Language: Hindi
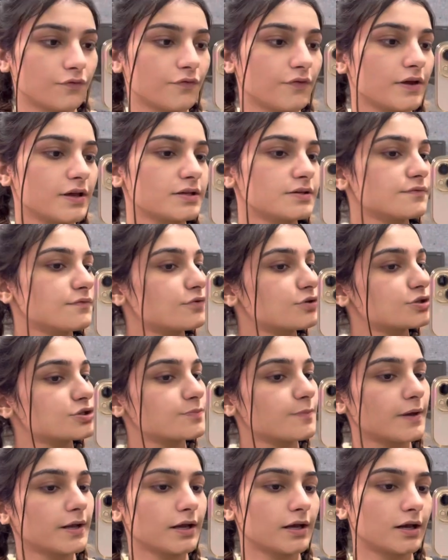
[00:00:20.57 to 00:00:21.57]
फेस वॉश
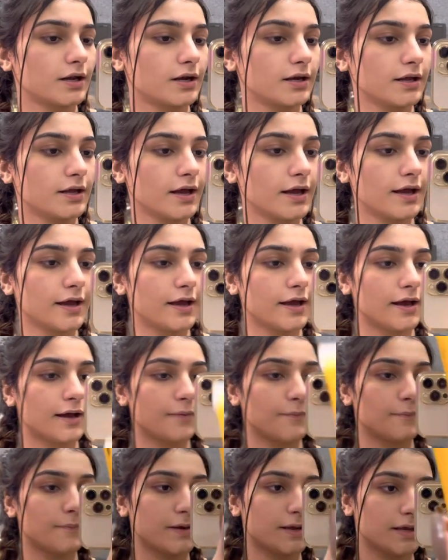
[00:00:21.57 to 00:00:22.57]
मैंने कर लिया है
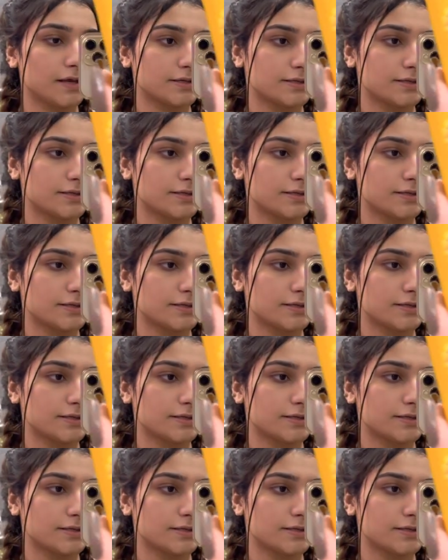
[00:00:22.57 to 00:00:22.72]
अब मैं ये